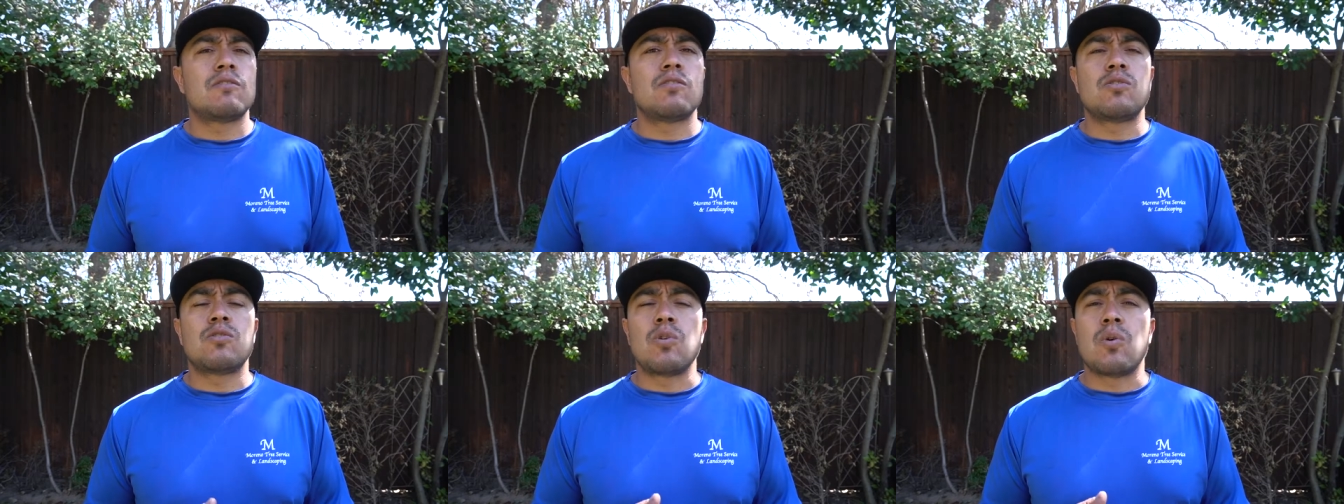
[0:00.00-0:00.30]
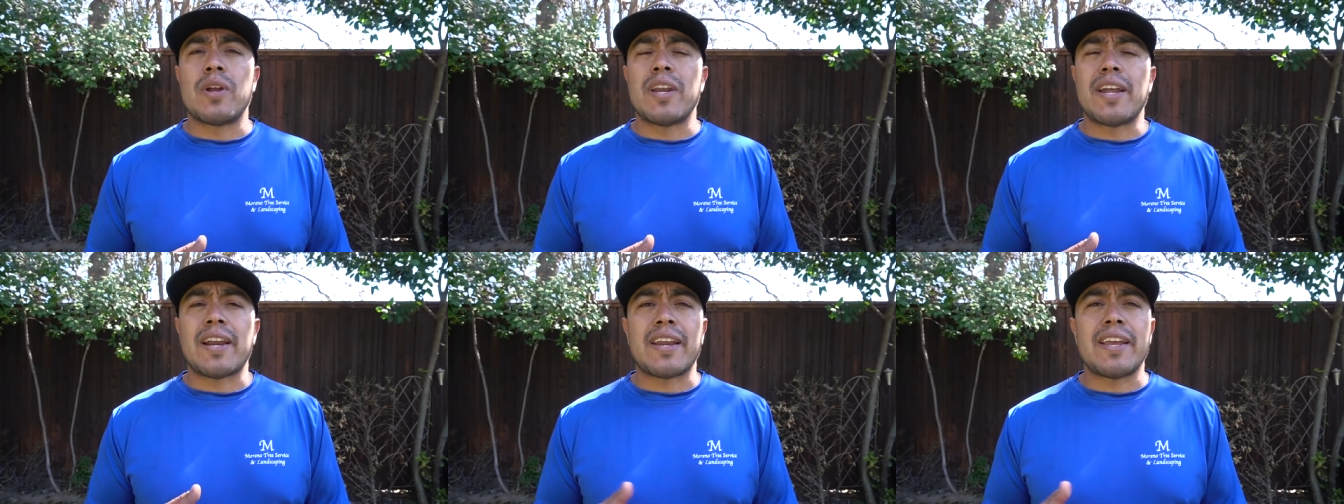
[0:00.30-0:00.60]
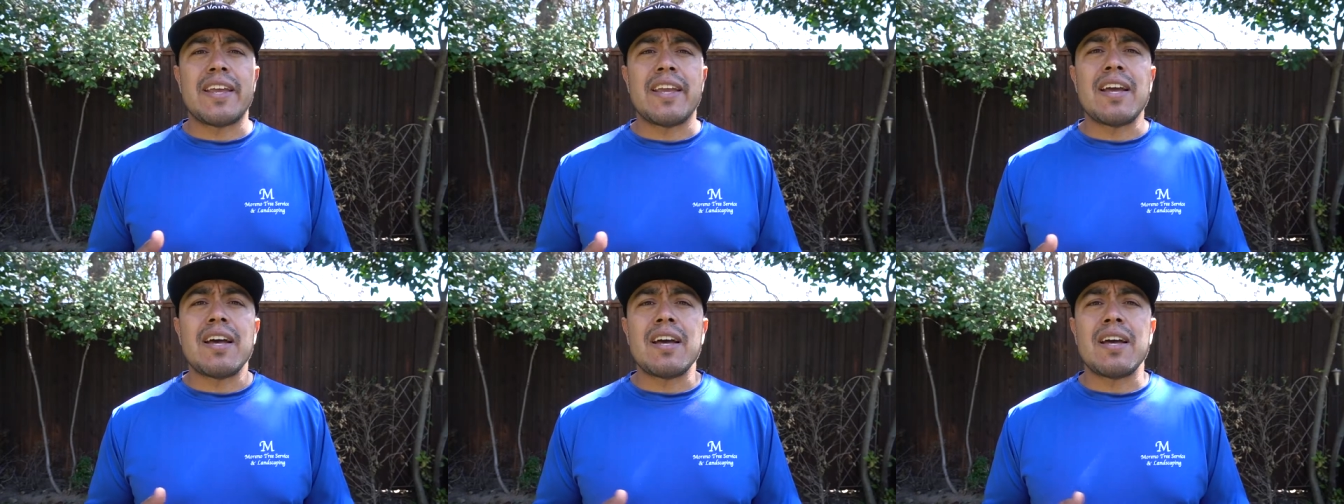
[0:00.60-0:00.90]
tu
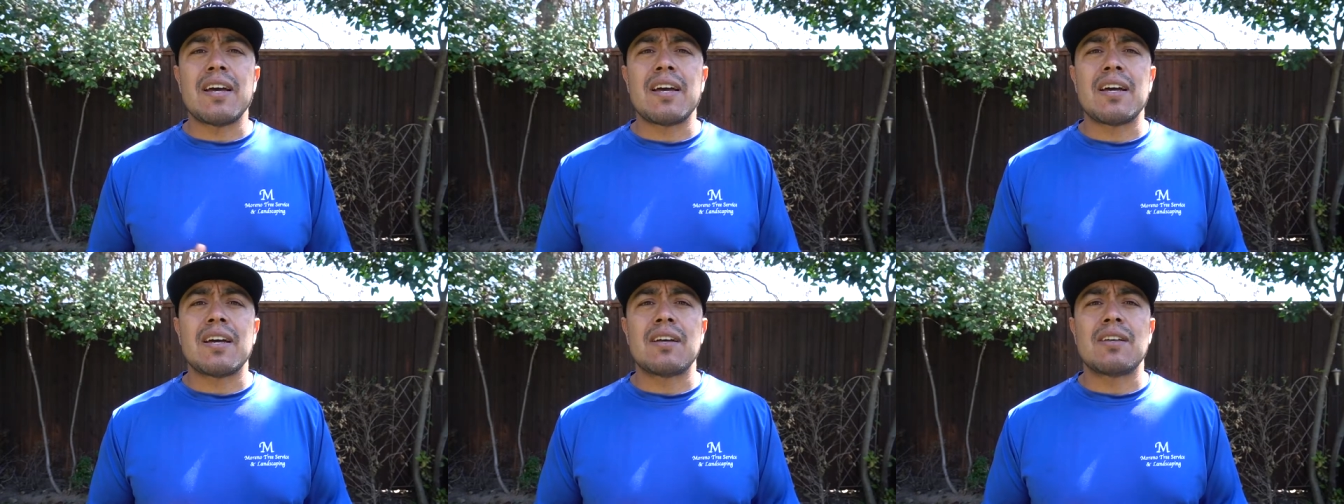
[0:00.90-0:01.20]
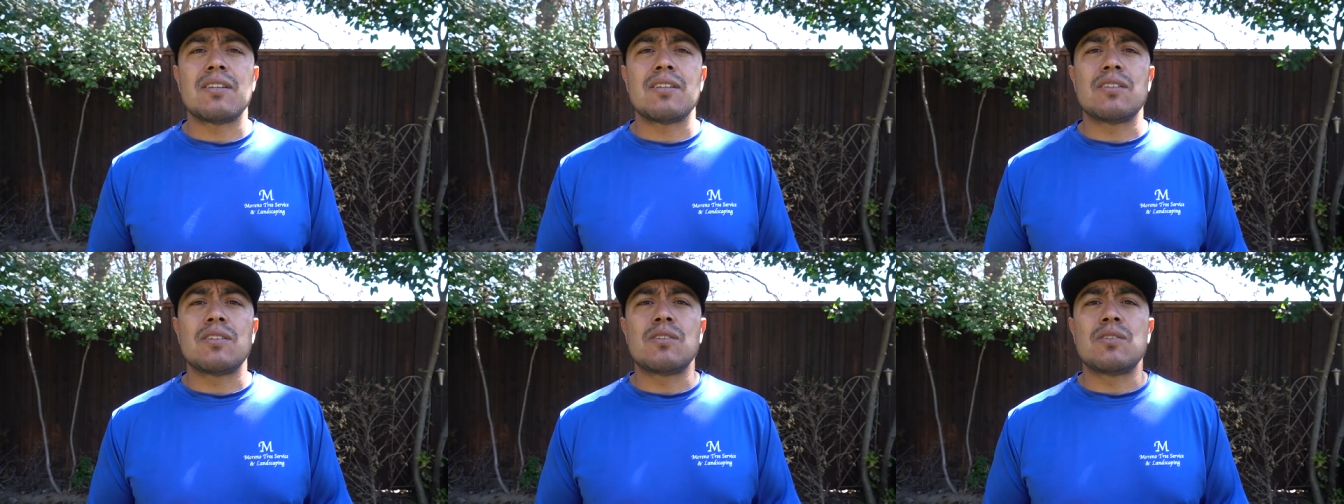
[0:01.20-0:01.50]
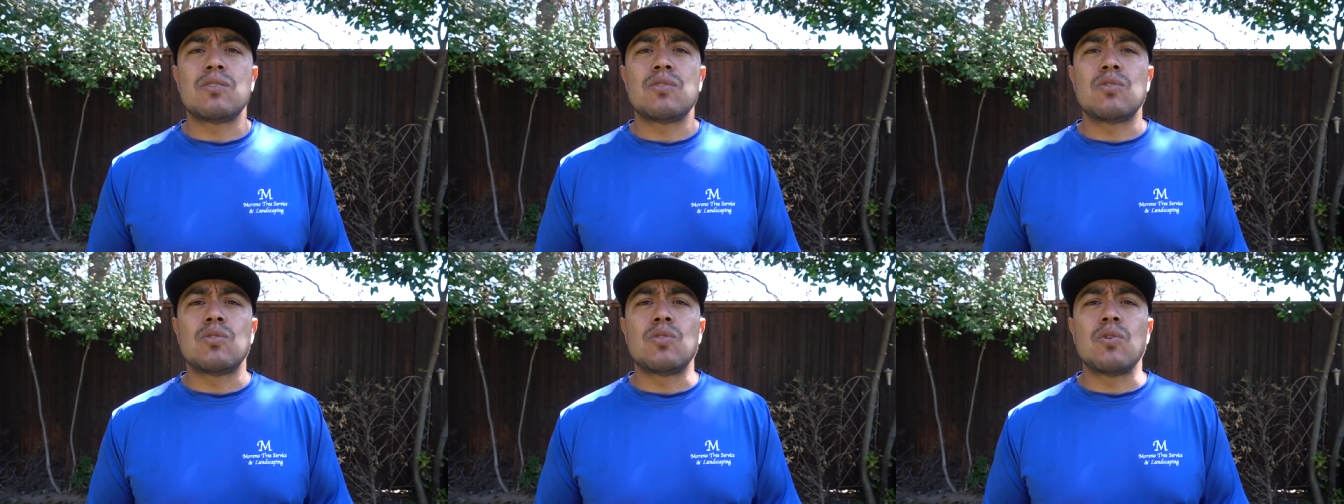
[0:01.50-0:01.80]
energía,
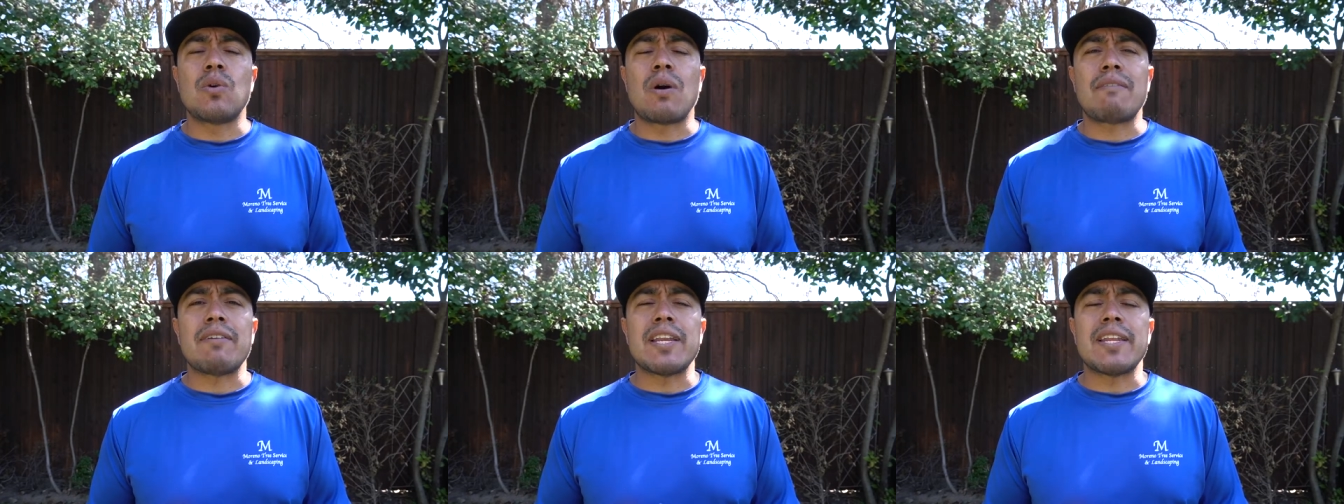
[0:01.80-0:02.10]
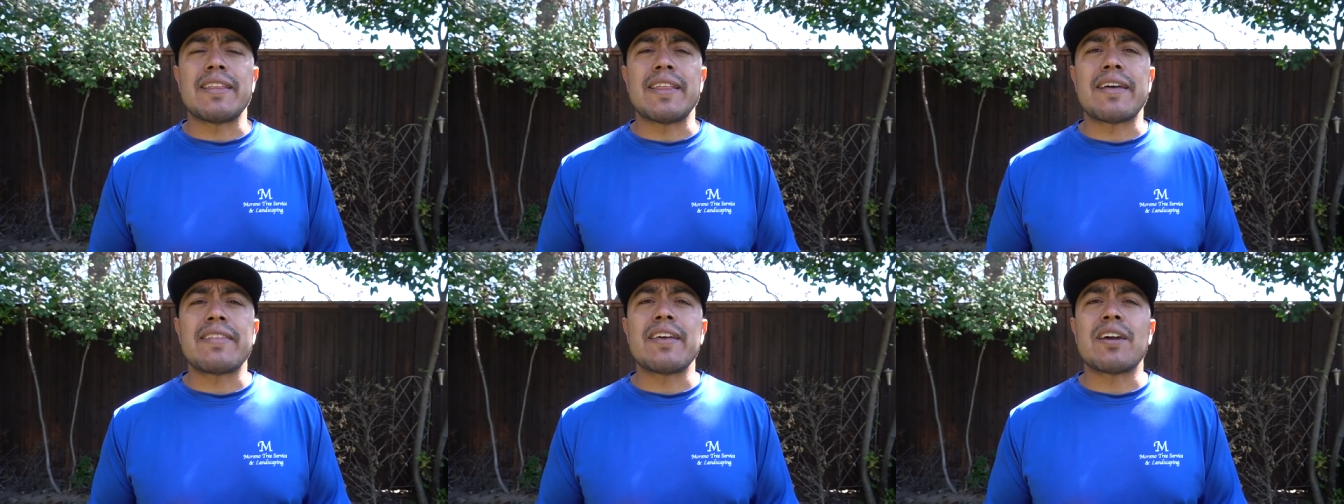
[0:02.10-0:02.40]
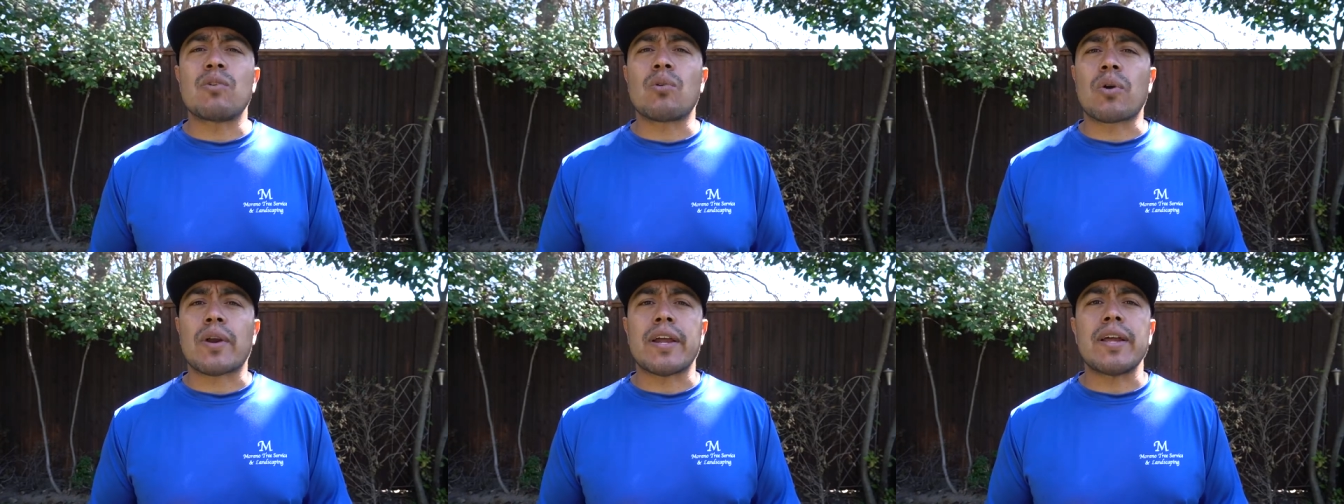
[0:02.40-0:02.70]
tu habilidad de
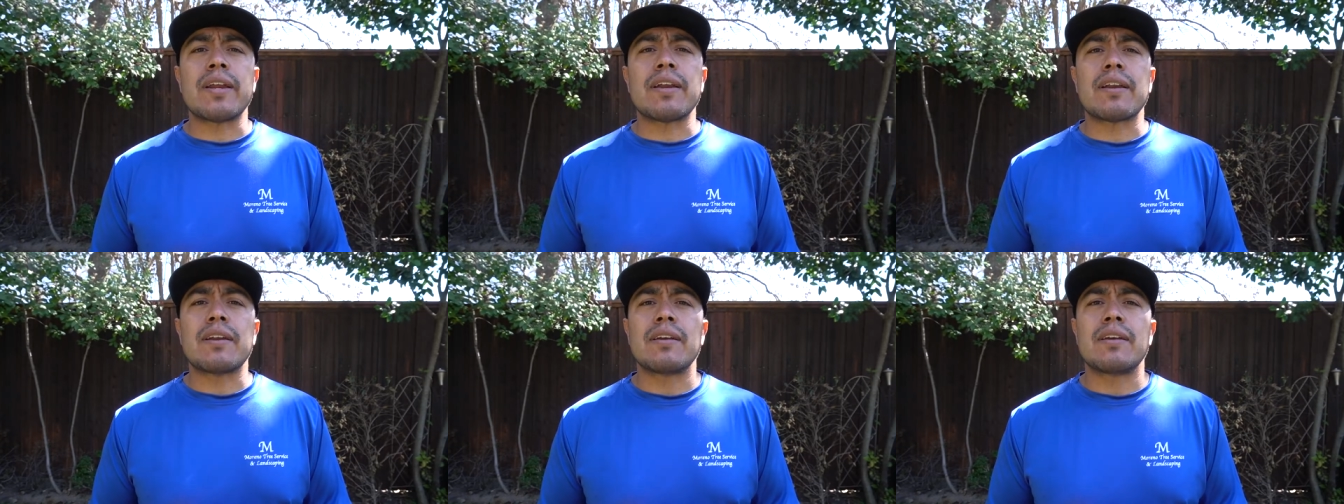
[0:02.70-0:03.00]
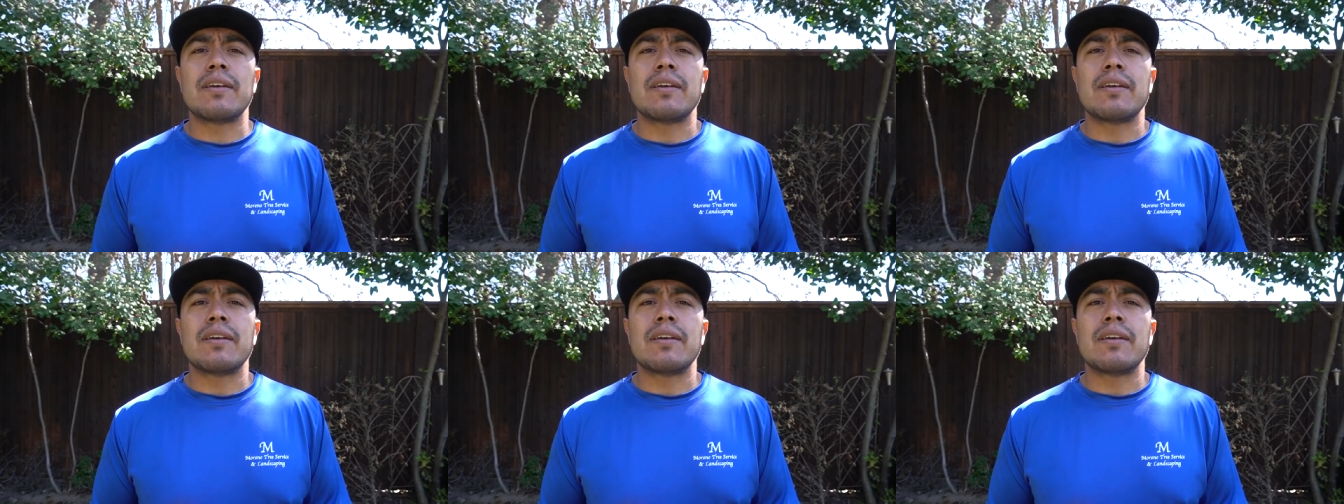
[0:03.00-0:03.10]
correr,